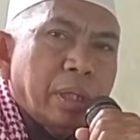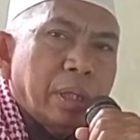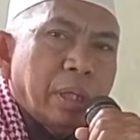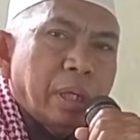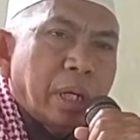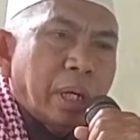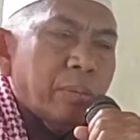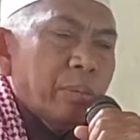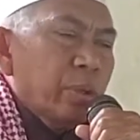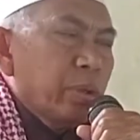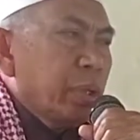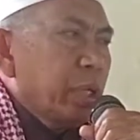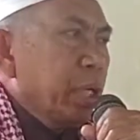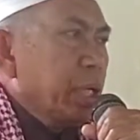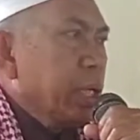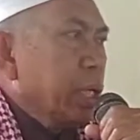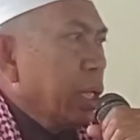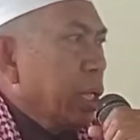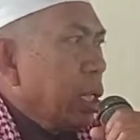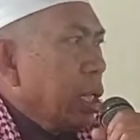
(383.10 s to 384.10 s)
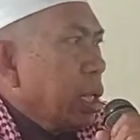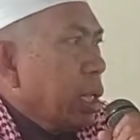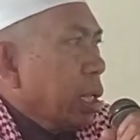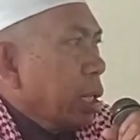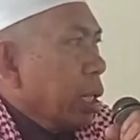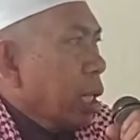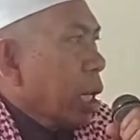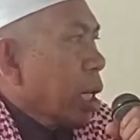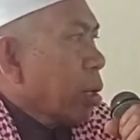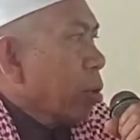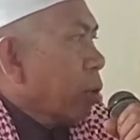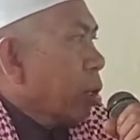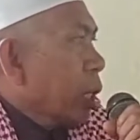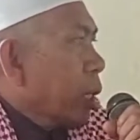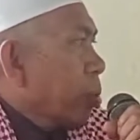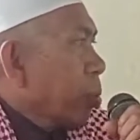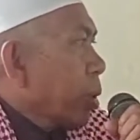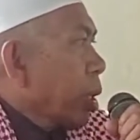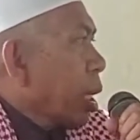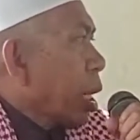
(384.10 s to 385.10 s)
Lamun ite kanggo
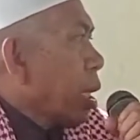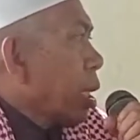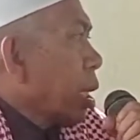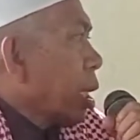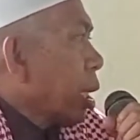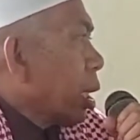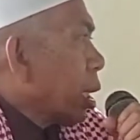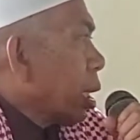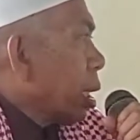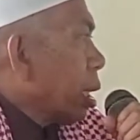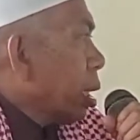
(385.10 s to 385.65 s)
tepenganak